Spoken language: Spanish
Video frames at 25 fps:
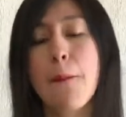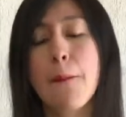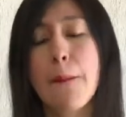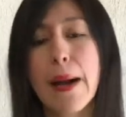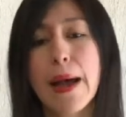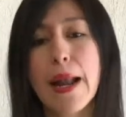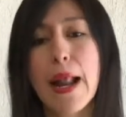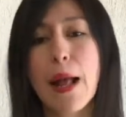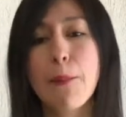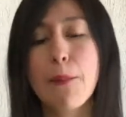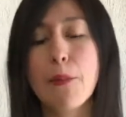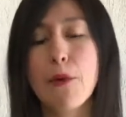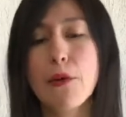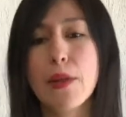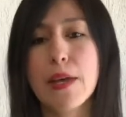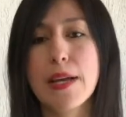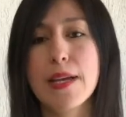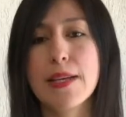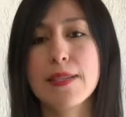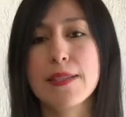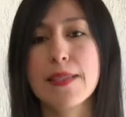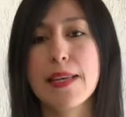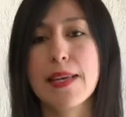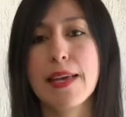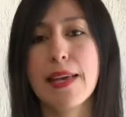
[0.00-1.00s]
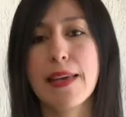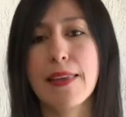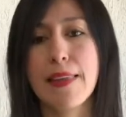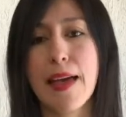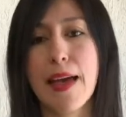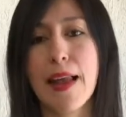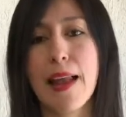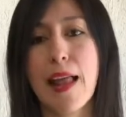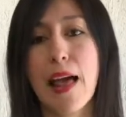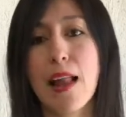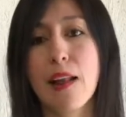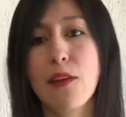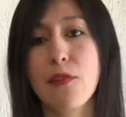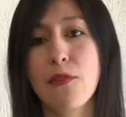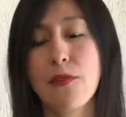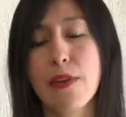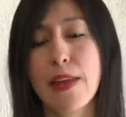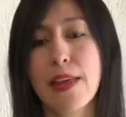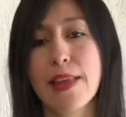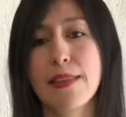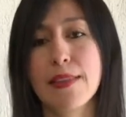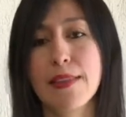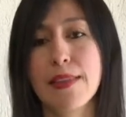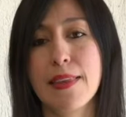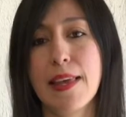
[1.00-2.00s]
para poderse quedar al
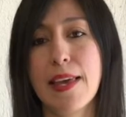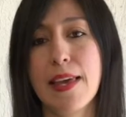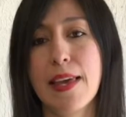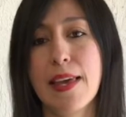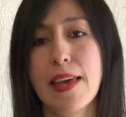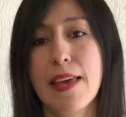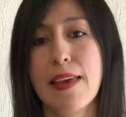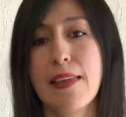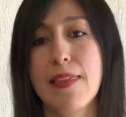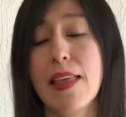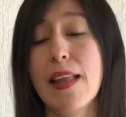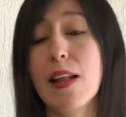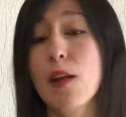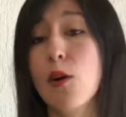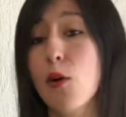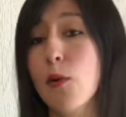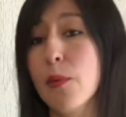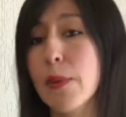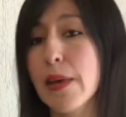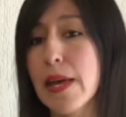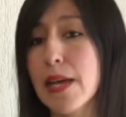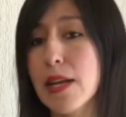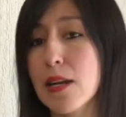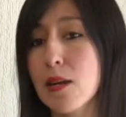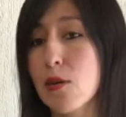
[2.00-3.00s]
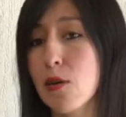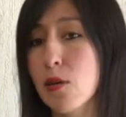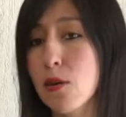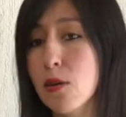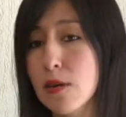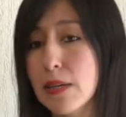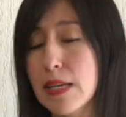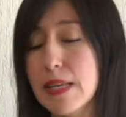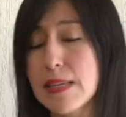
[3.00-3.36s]
frente del gobierno